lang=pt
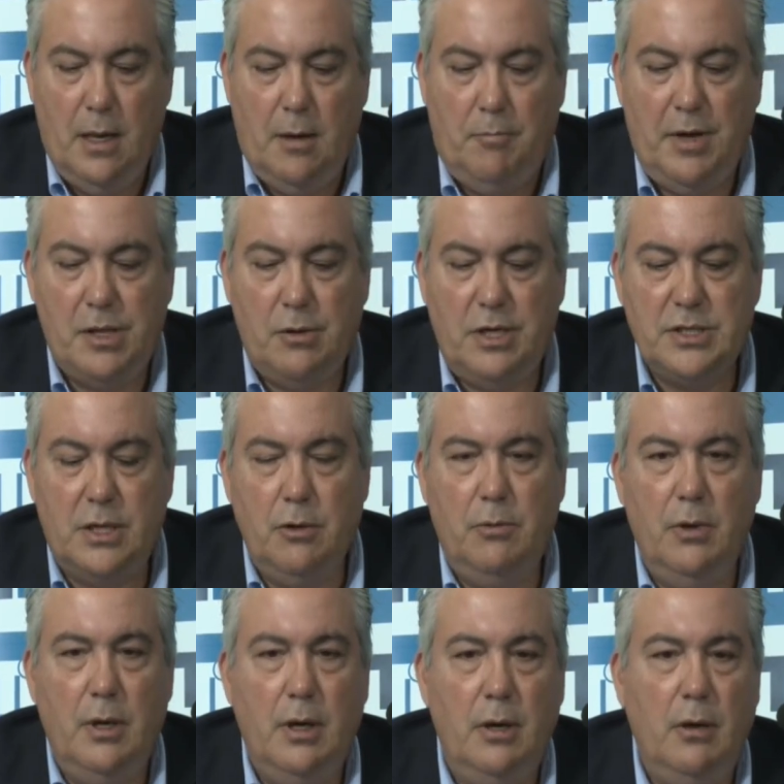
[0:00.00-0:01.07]
Mas eu acho que
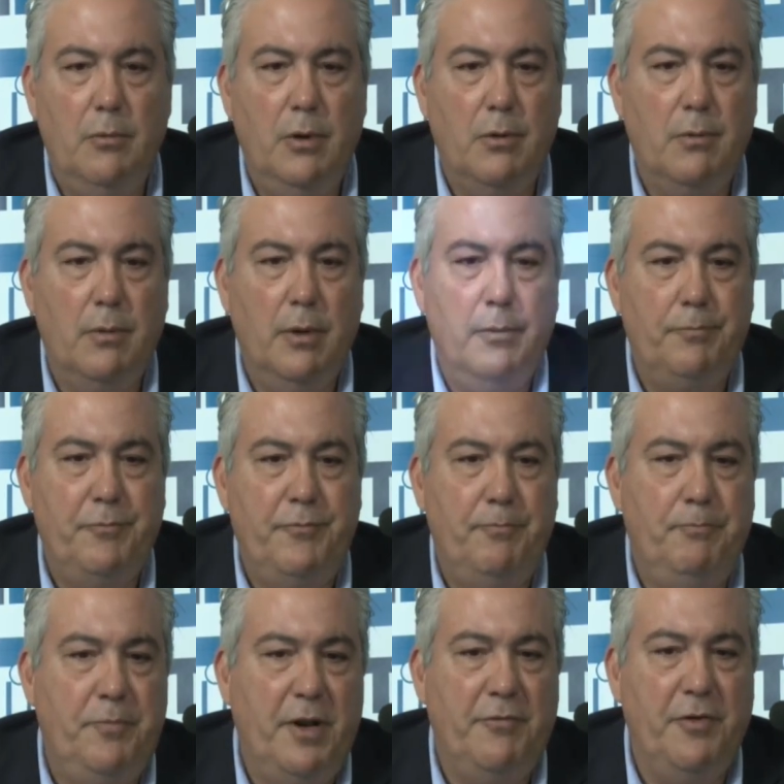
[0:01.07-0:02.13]
eu, é, eu, eu
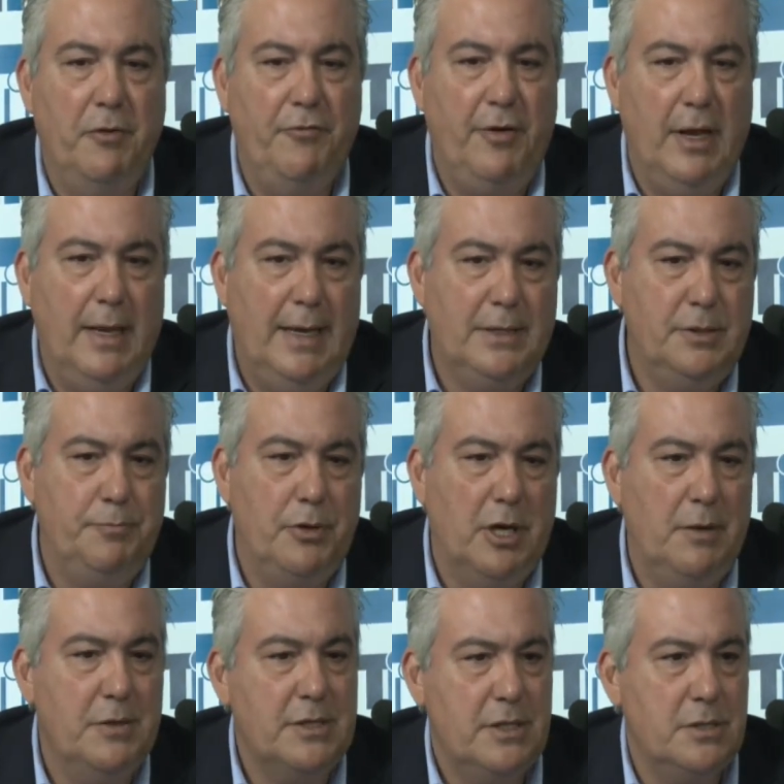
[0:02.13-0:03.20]
prefiro falar de
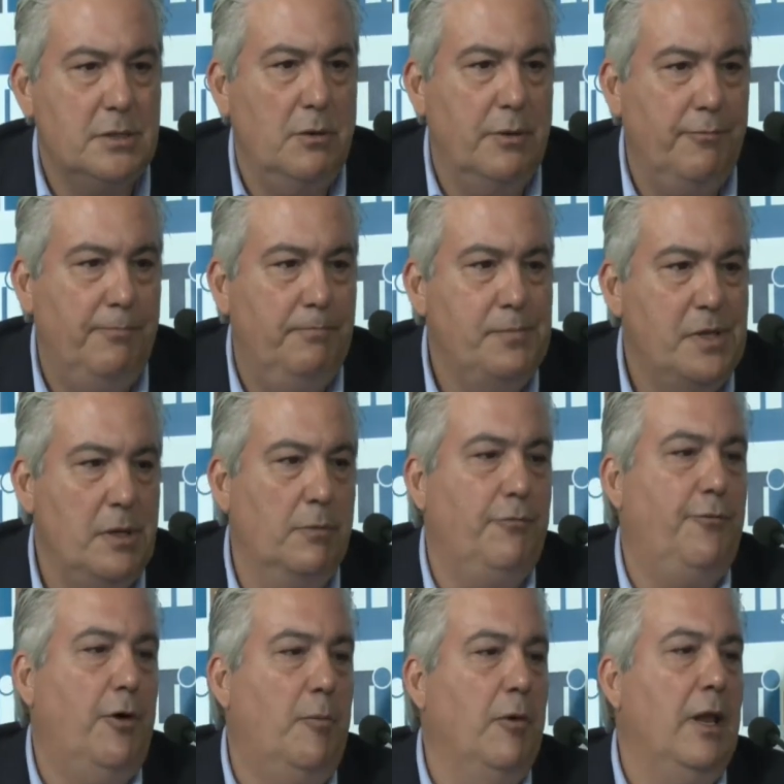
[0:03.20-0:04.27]
programas que estão sendo
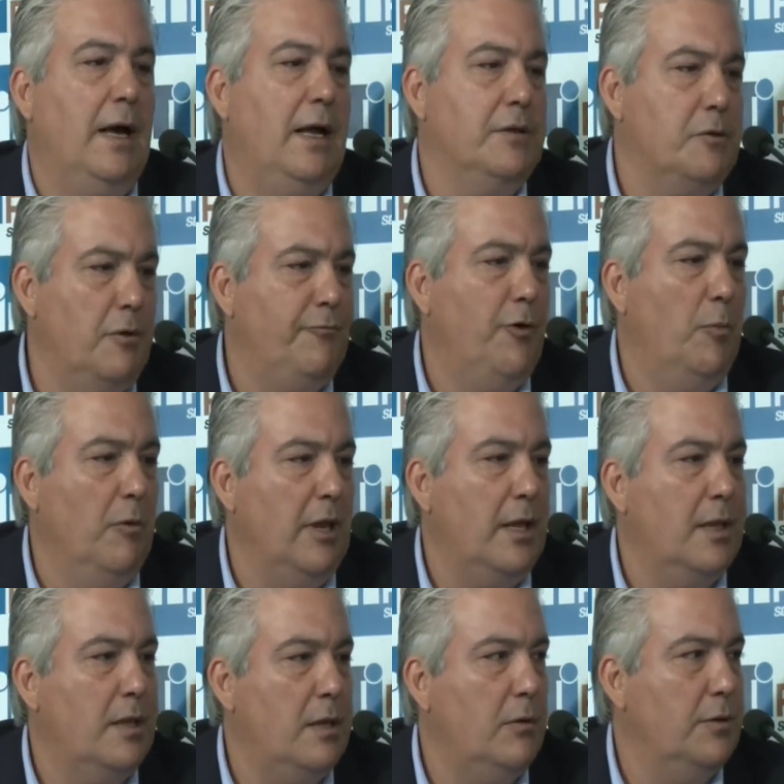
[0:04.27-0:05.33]
formulados, estão em
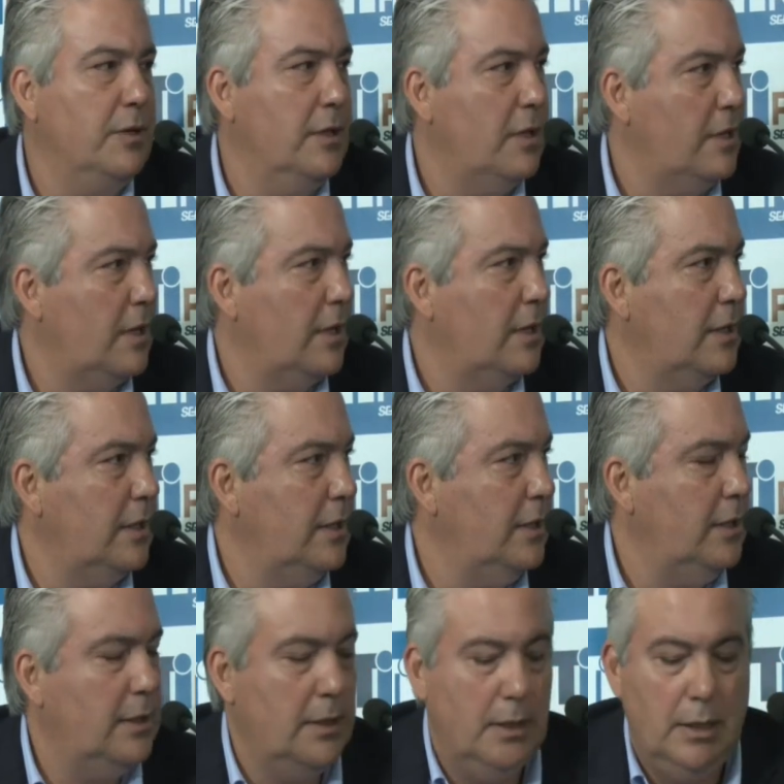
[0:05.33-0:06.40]
formulação dentro da
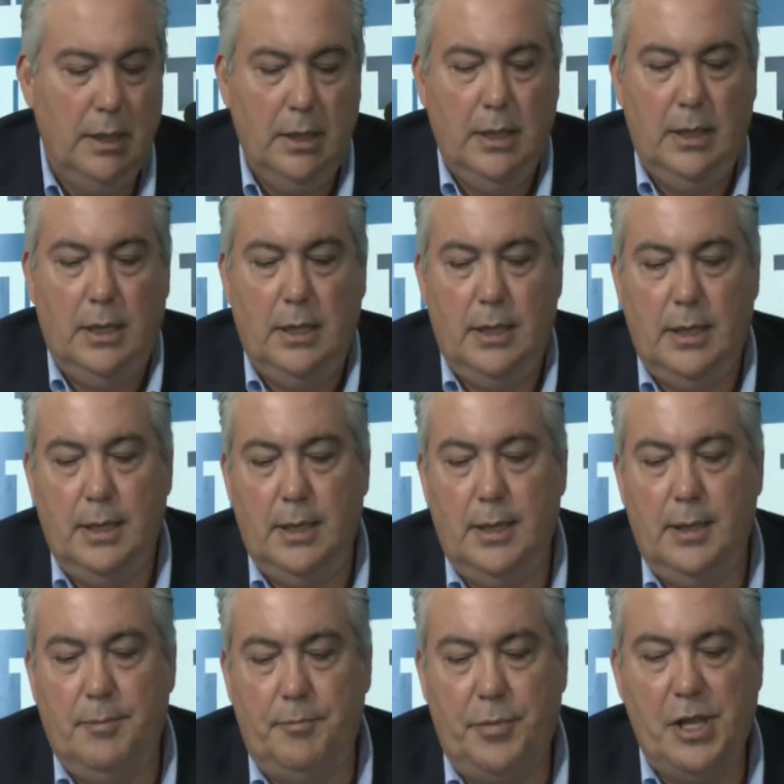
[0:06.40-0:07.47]
secretaria,
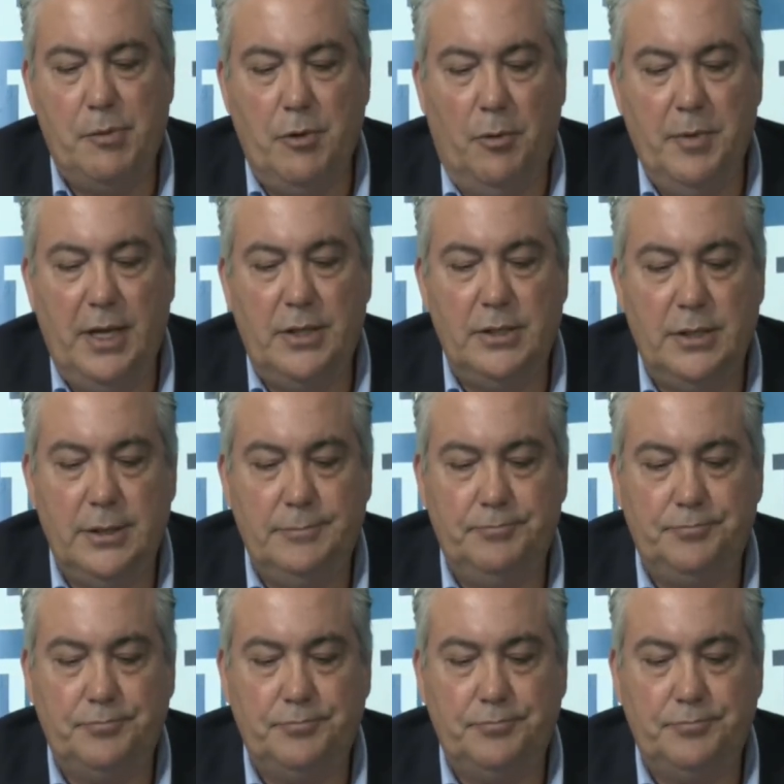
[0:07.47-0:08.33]
é, principalmente